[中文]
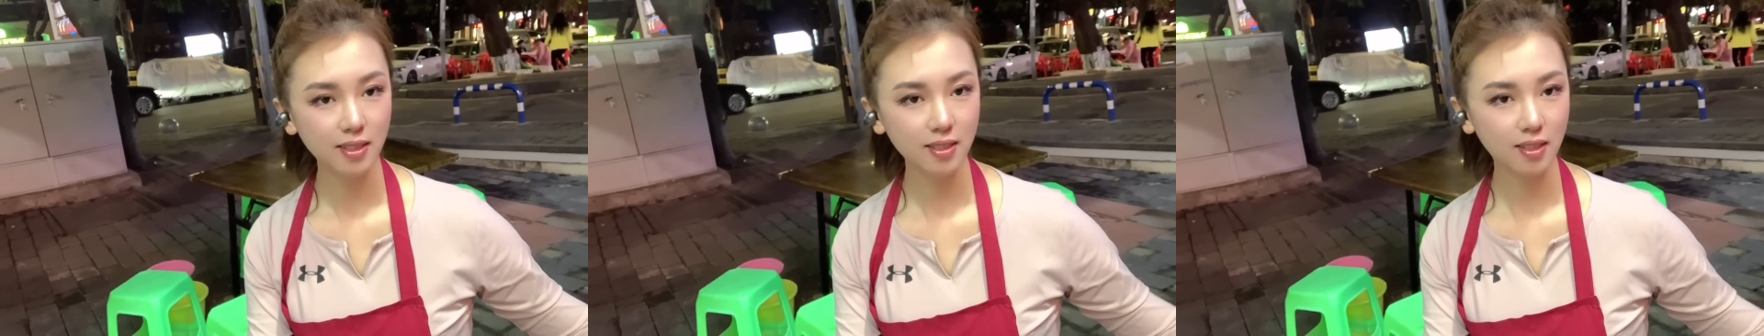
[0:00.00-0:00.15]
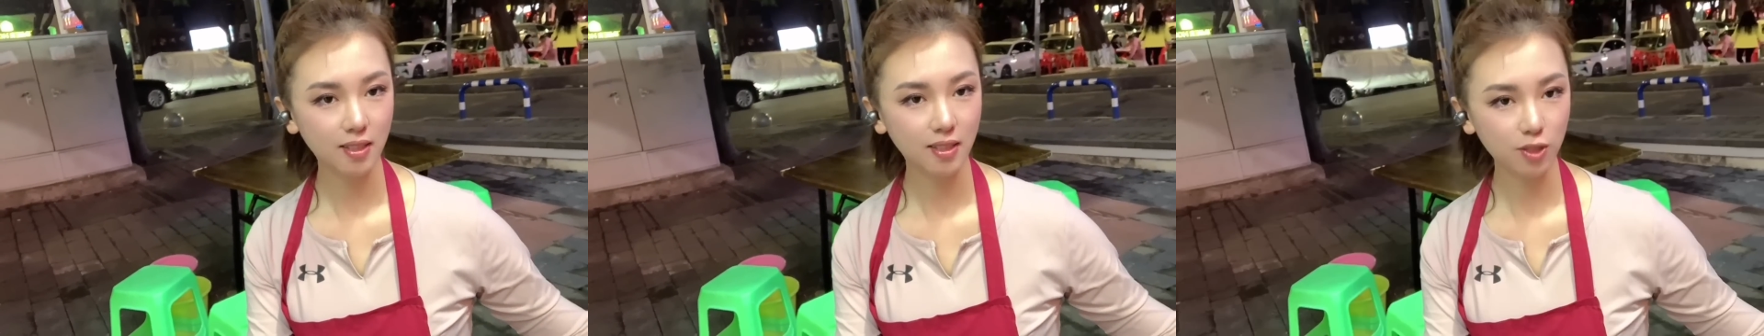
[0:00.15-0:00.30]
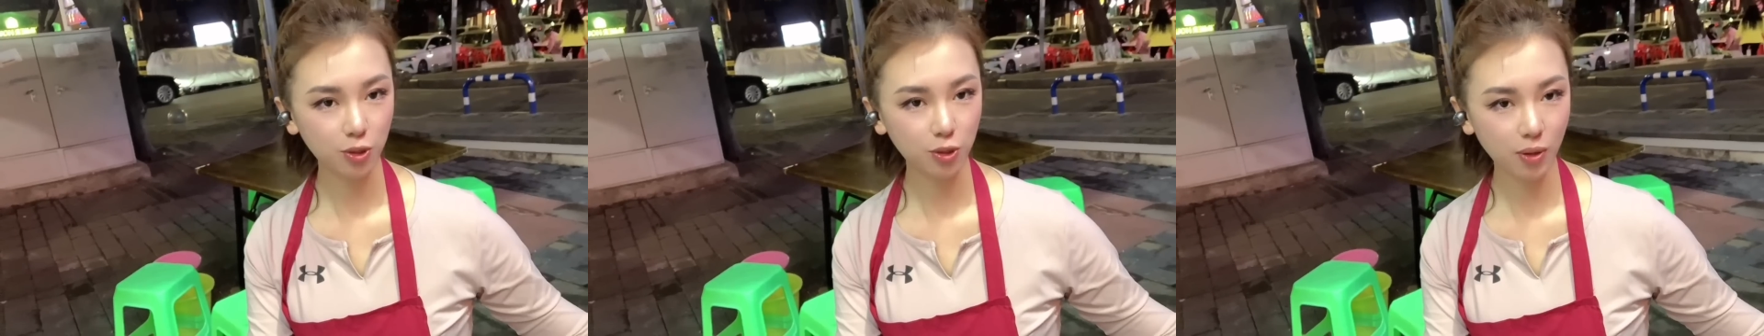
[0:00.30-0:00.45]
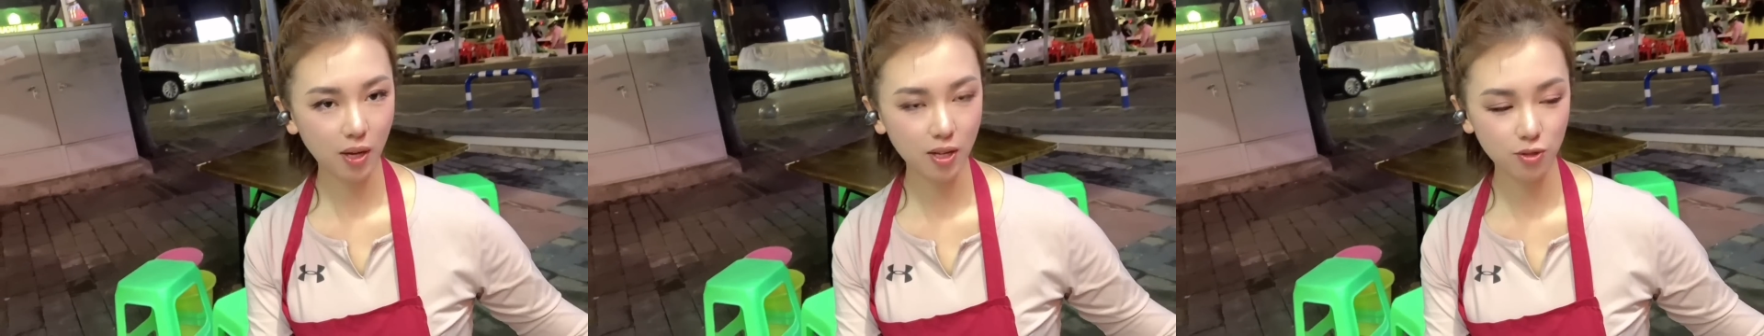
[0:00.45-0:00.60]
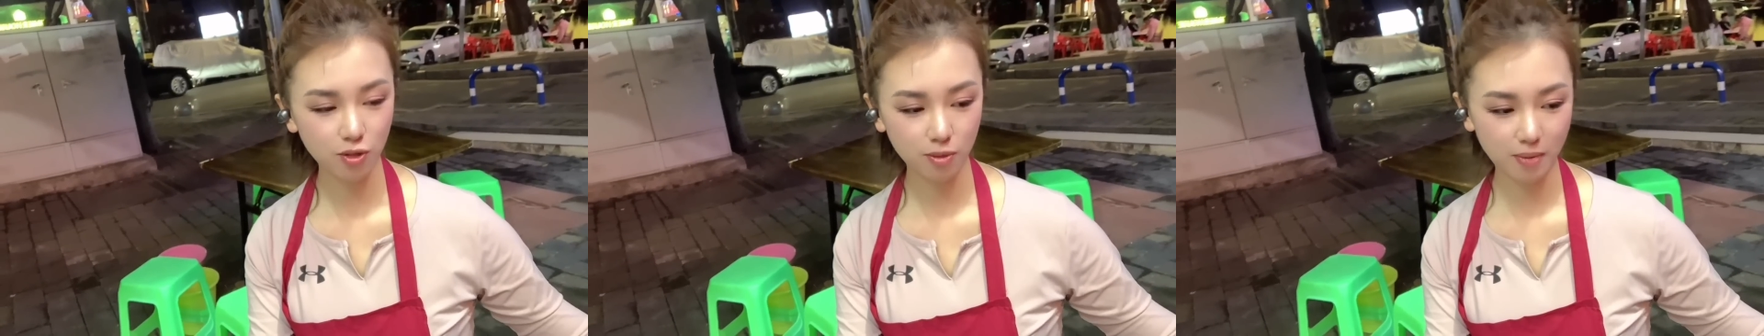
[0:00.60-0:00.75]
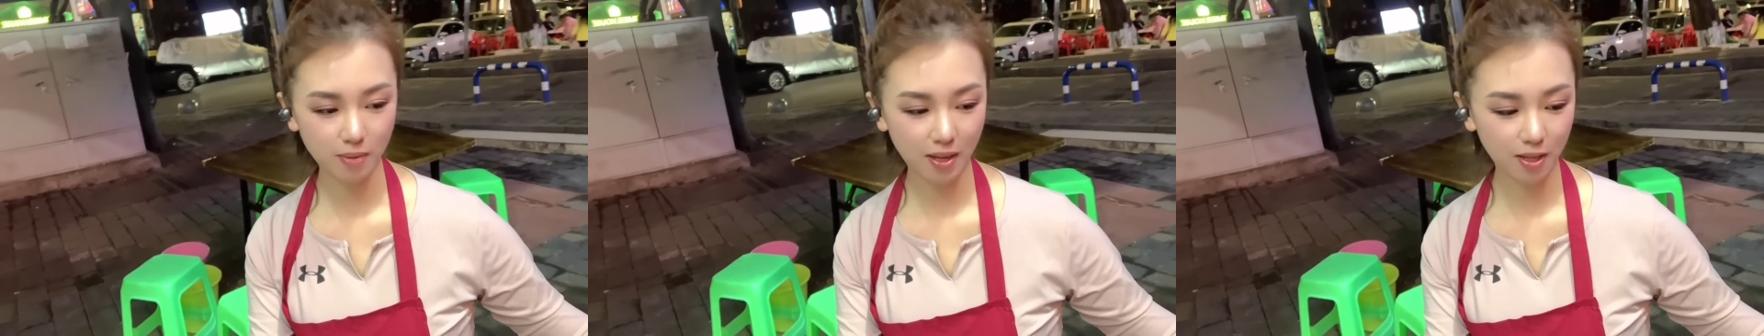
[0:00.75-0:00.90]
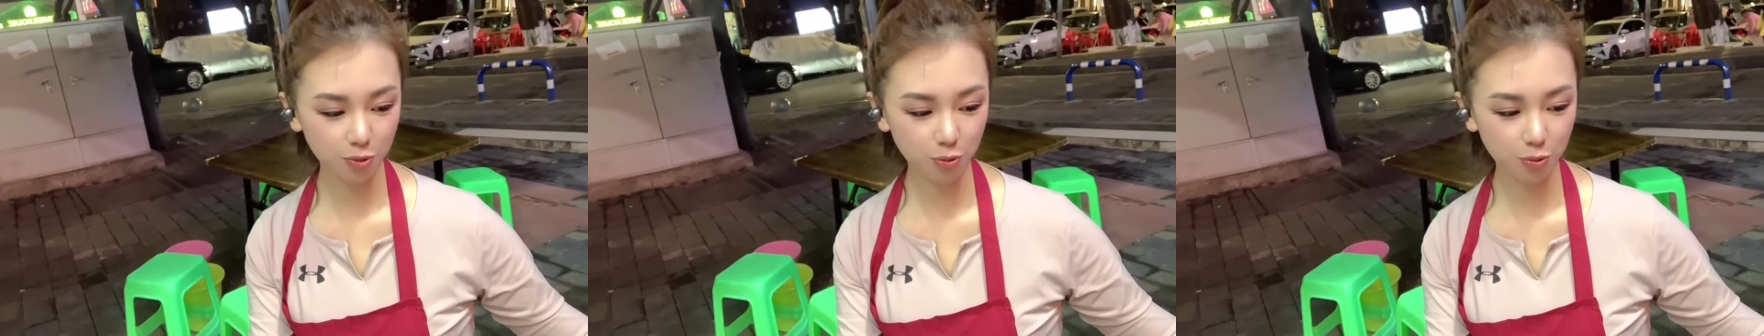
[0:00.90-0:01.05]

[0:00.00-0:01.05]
个串串吧，